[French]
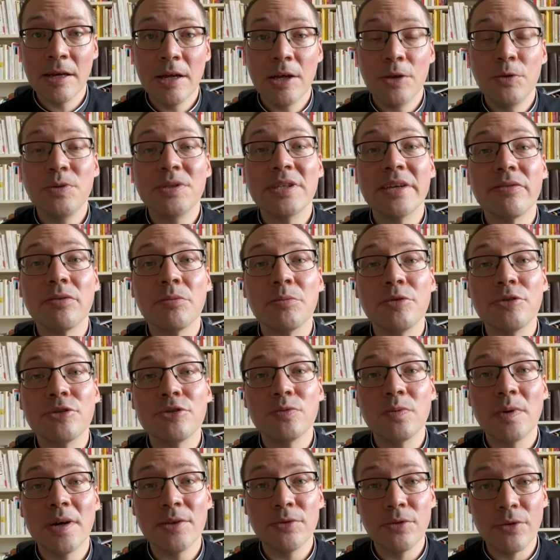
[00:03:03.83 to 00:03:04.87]
nous avons
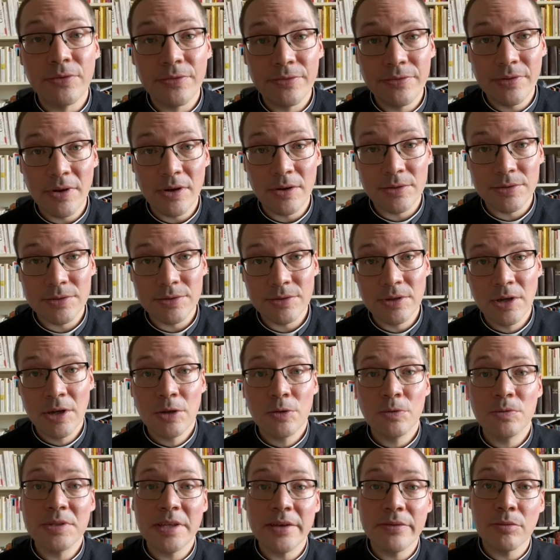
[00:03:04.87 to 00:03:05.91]
besoin de force,
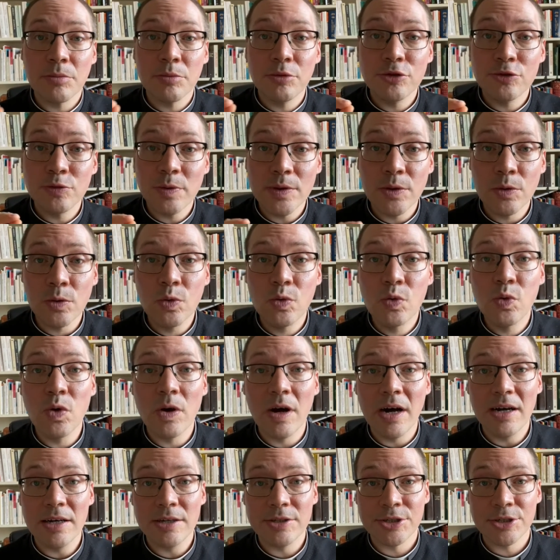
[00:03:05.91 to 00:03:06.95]
nous avons besoin de
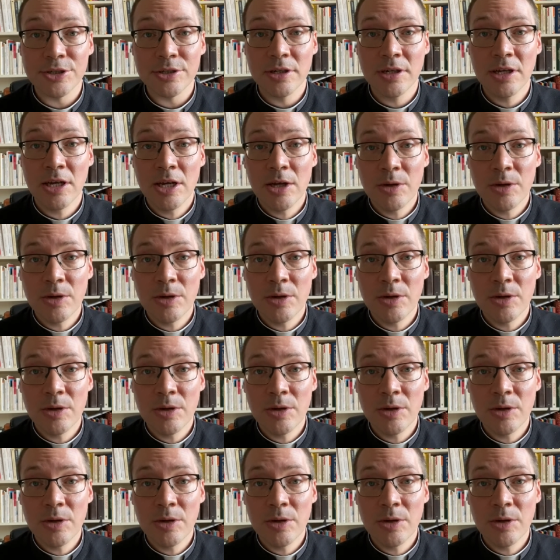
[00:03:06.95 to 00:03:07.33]
courage